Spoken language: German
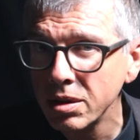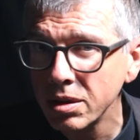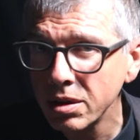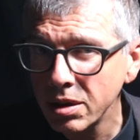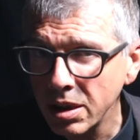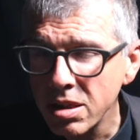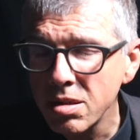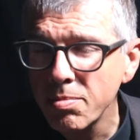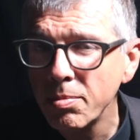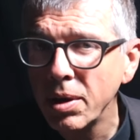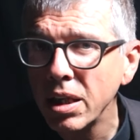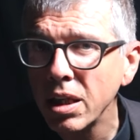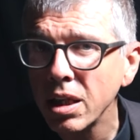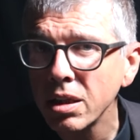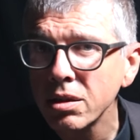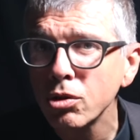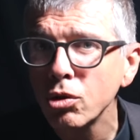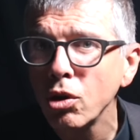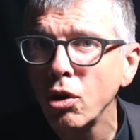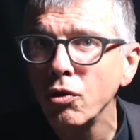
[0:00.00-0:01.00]
Diesmal
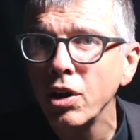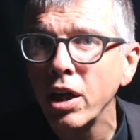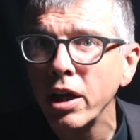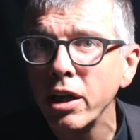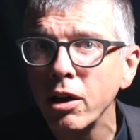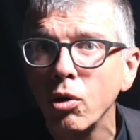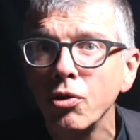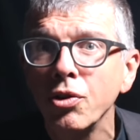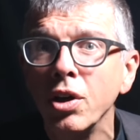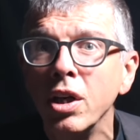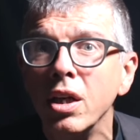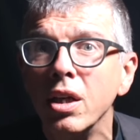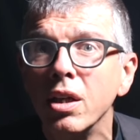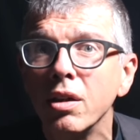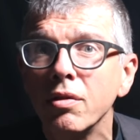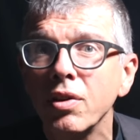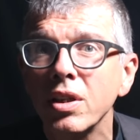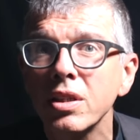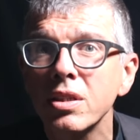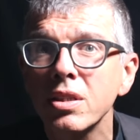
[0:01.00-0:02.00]
hat Donna Leon
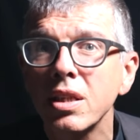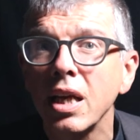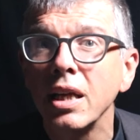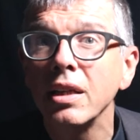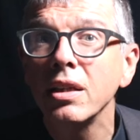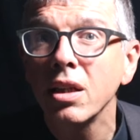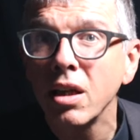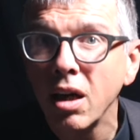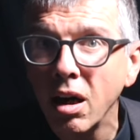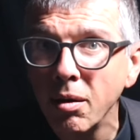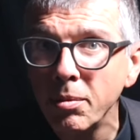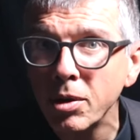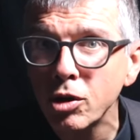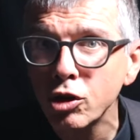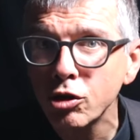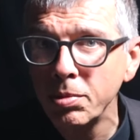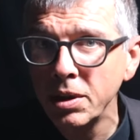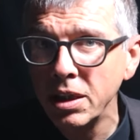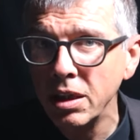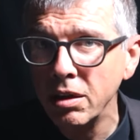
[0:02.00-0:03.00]
fast ein
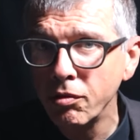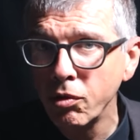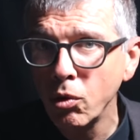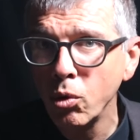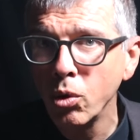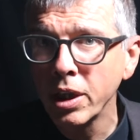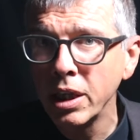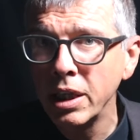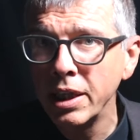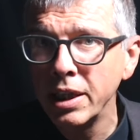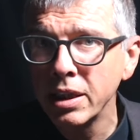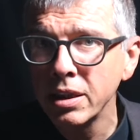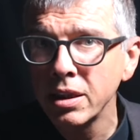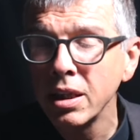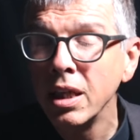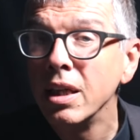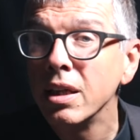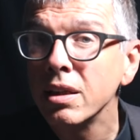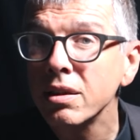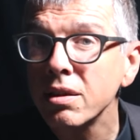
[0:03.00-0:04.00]
Kammerspiel vorgelegt.
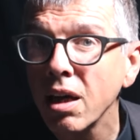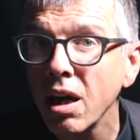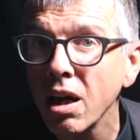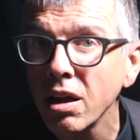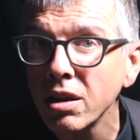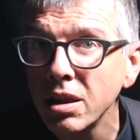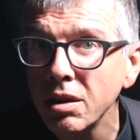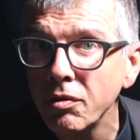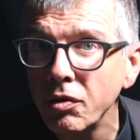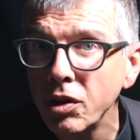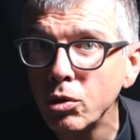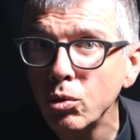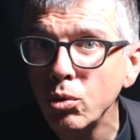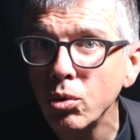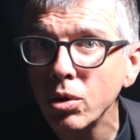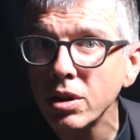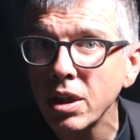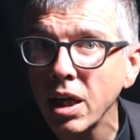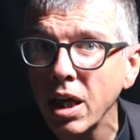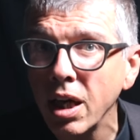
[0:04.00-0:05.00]
Tragende
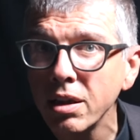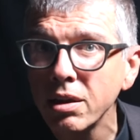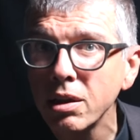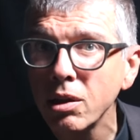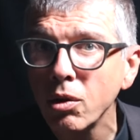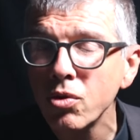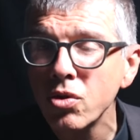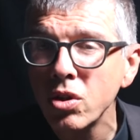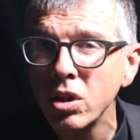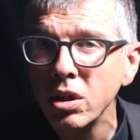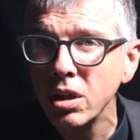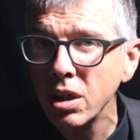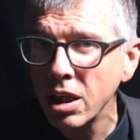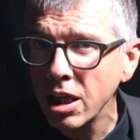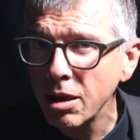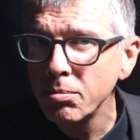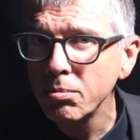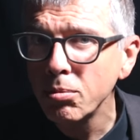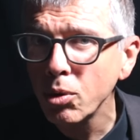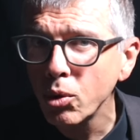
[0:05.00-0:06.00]
Figuren der Handlung sind
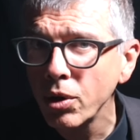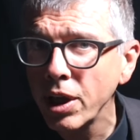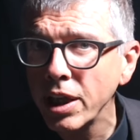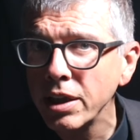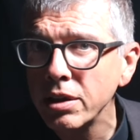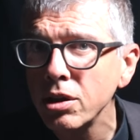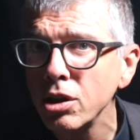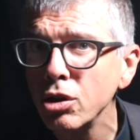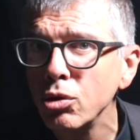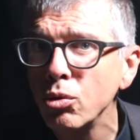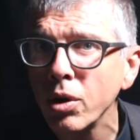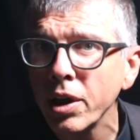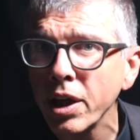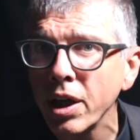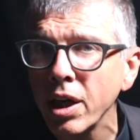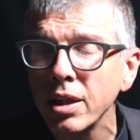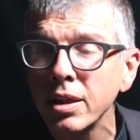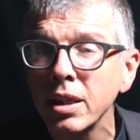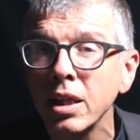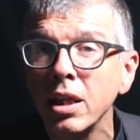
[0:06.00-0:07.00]
neben Brunetti nur
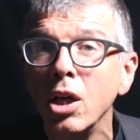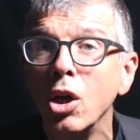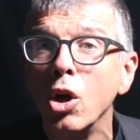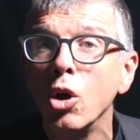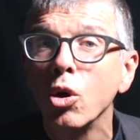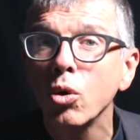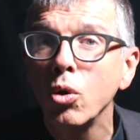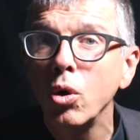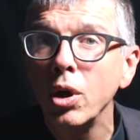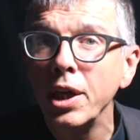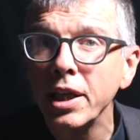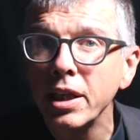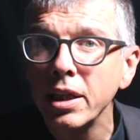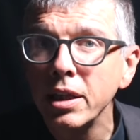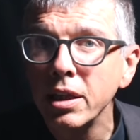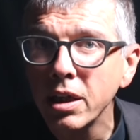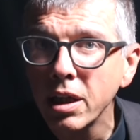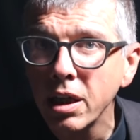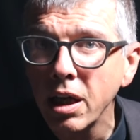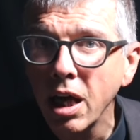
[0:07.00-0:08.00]
gerade
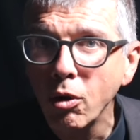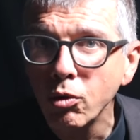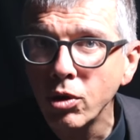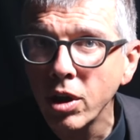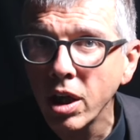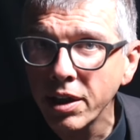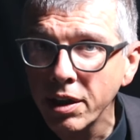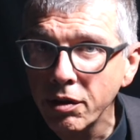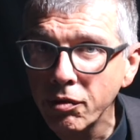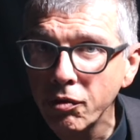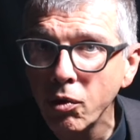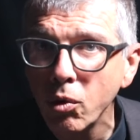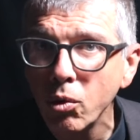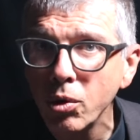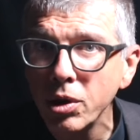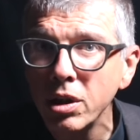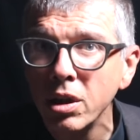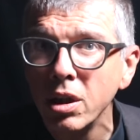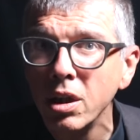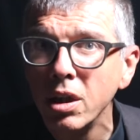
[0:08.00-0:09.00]
Kollegin Claudia
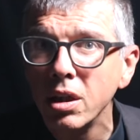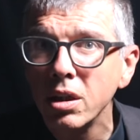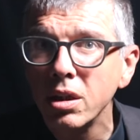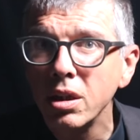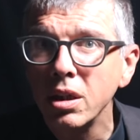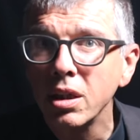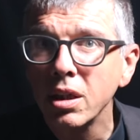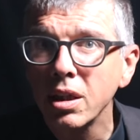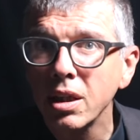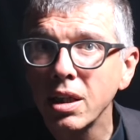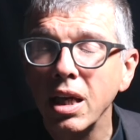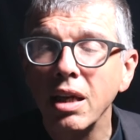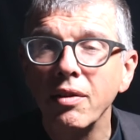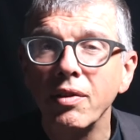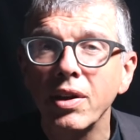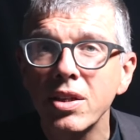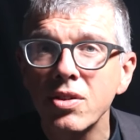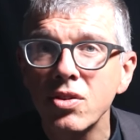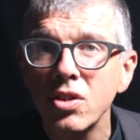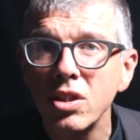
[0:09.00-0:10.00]
Griffoni, die
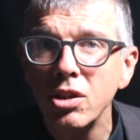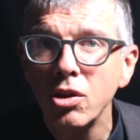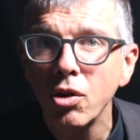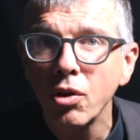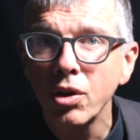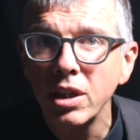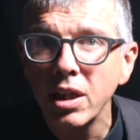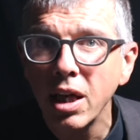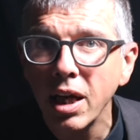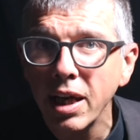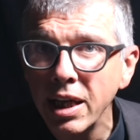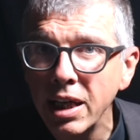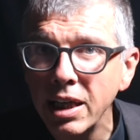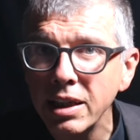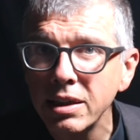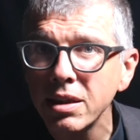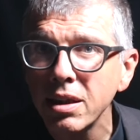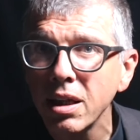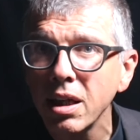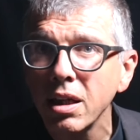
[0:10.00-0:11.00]
clevere Signorina
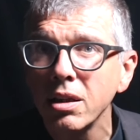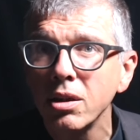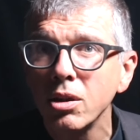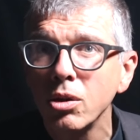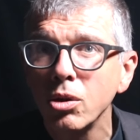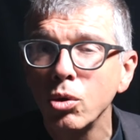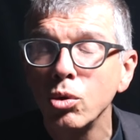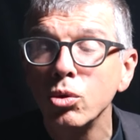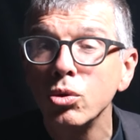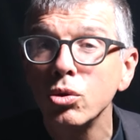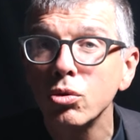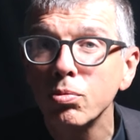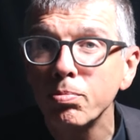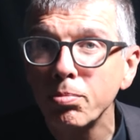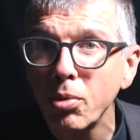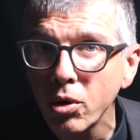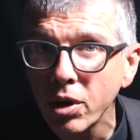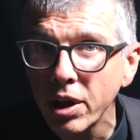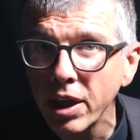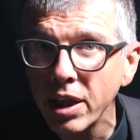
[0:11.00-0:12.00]
Elettra und
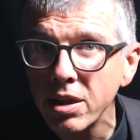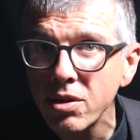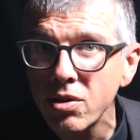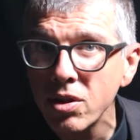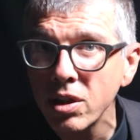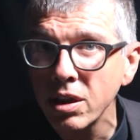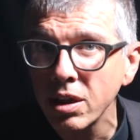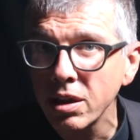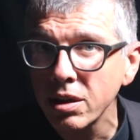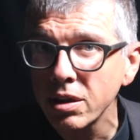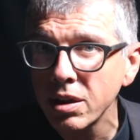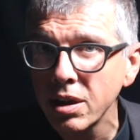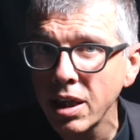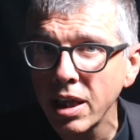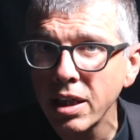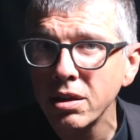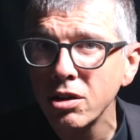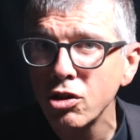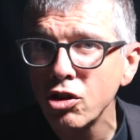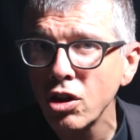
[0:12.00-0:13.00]
Bocchese, der
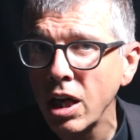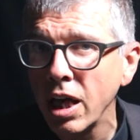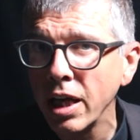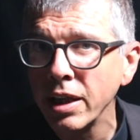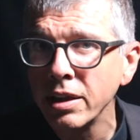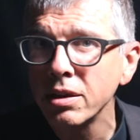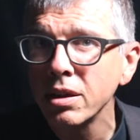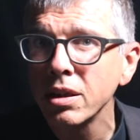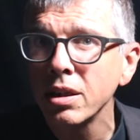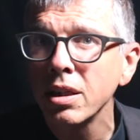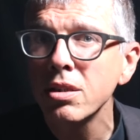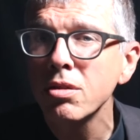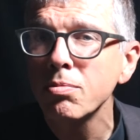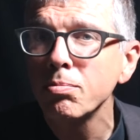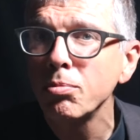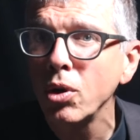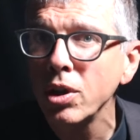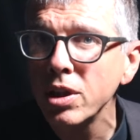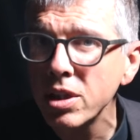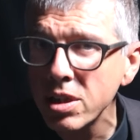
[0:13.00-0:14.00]
technische Leiter des
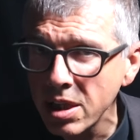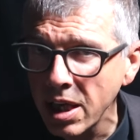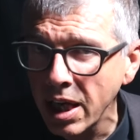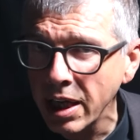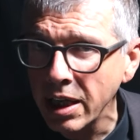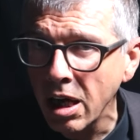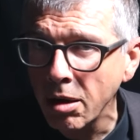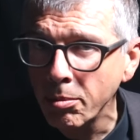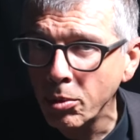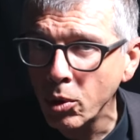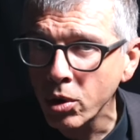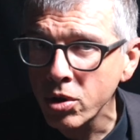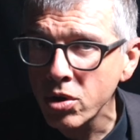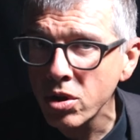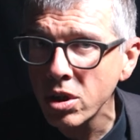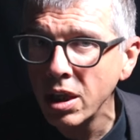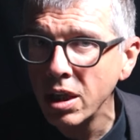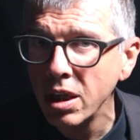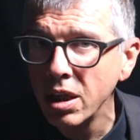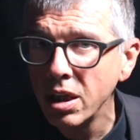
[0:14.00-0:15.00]

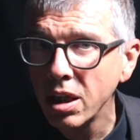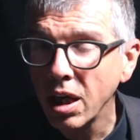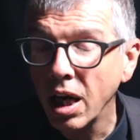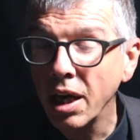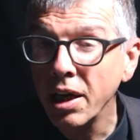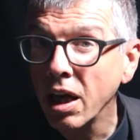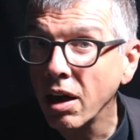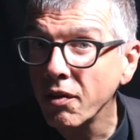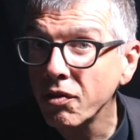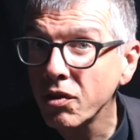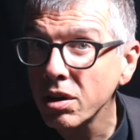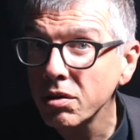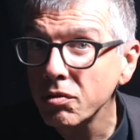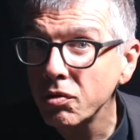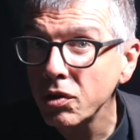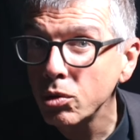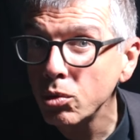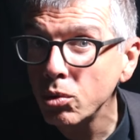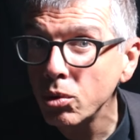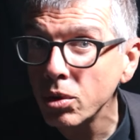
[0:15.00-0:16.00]
Polizeilabors. Alle anderen
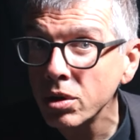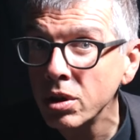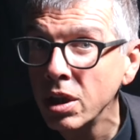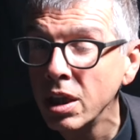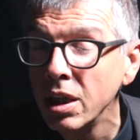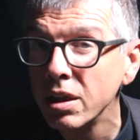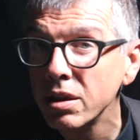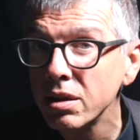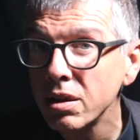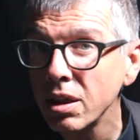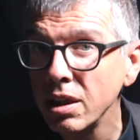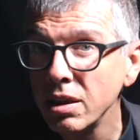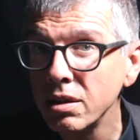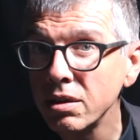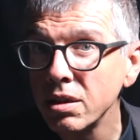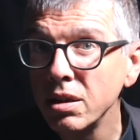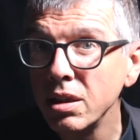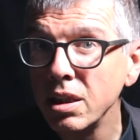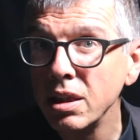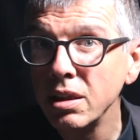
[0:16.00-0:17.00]
Figuren
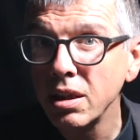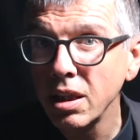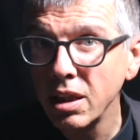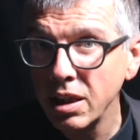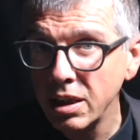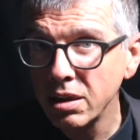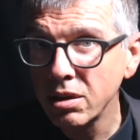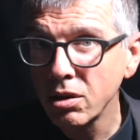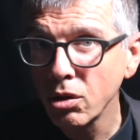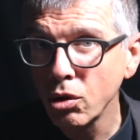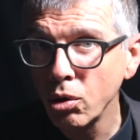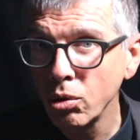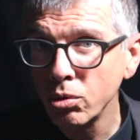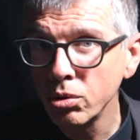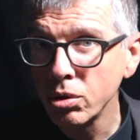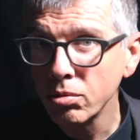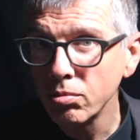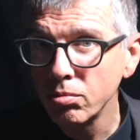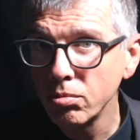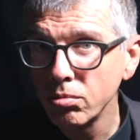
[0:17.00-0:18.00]
treten in den
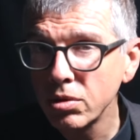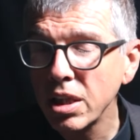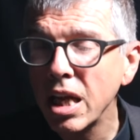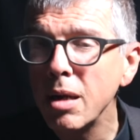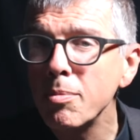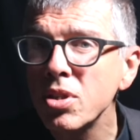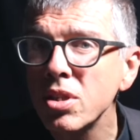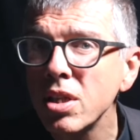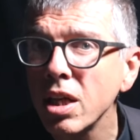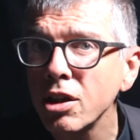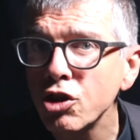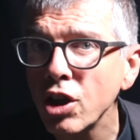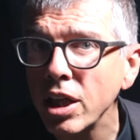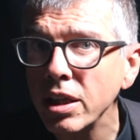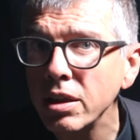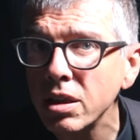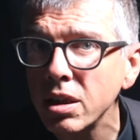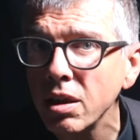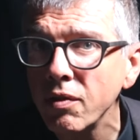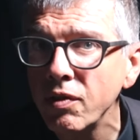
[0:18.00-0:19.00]
Hintergrund. Selbst
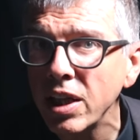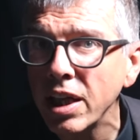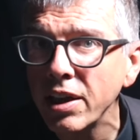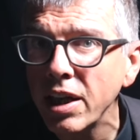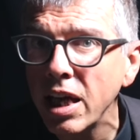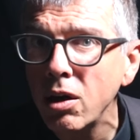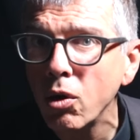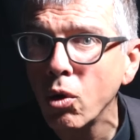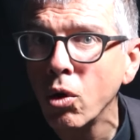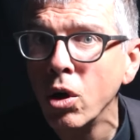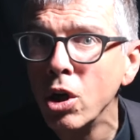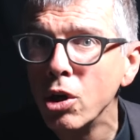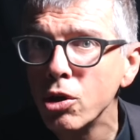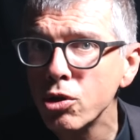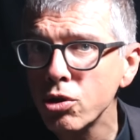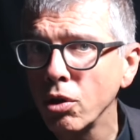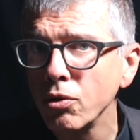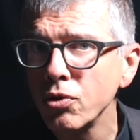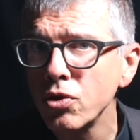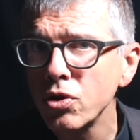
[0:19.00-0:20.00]
Sergente Vianello,
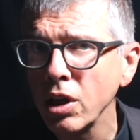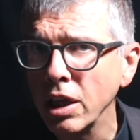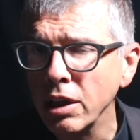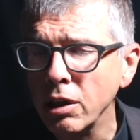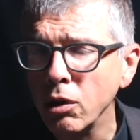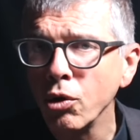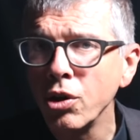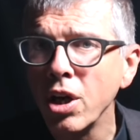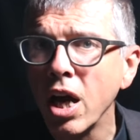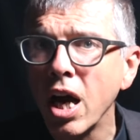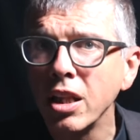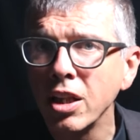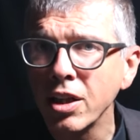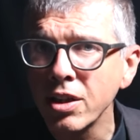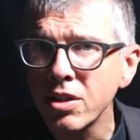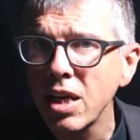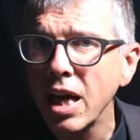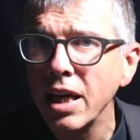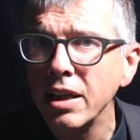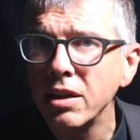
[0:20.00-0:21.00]
sonst ein
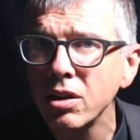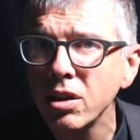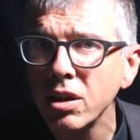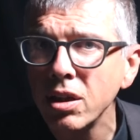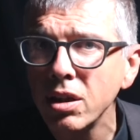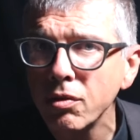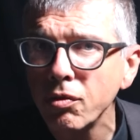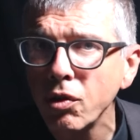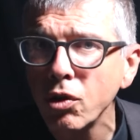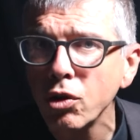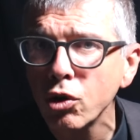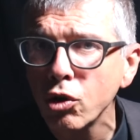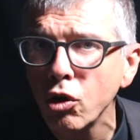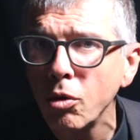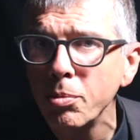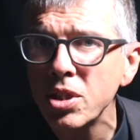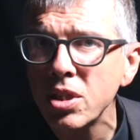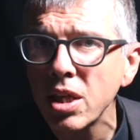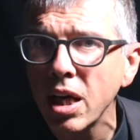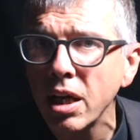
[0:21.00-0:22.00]
loyaler Sidekick von
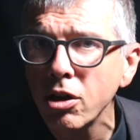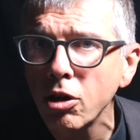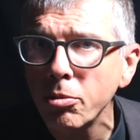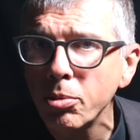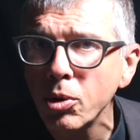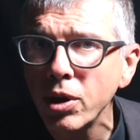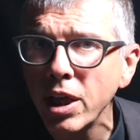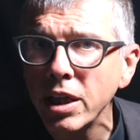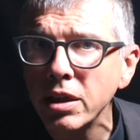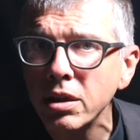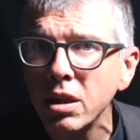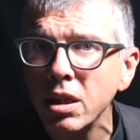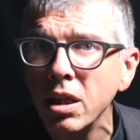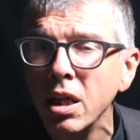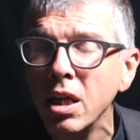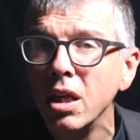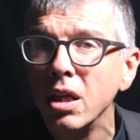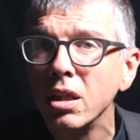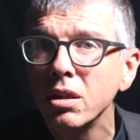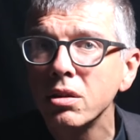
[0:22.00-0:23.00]
Kommissario Brunetti,
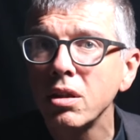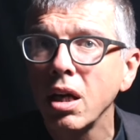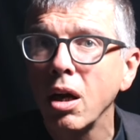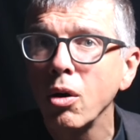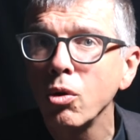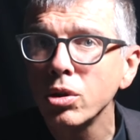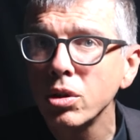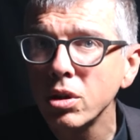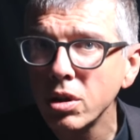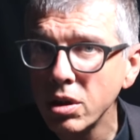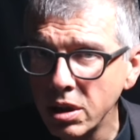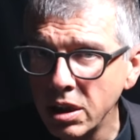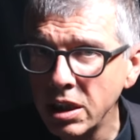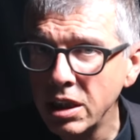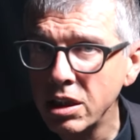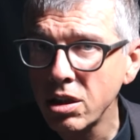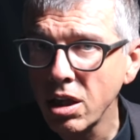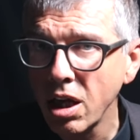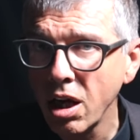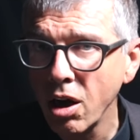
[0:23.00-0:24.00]
taucht
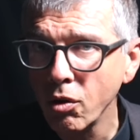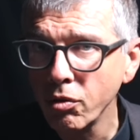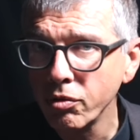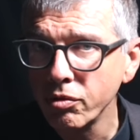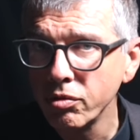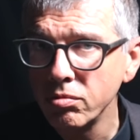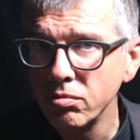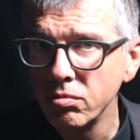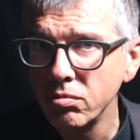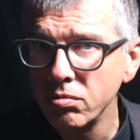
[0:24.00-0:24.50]
nicht auf.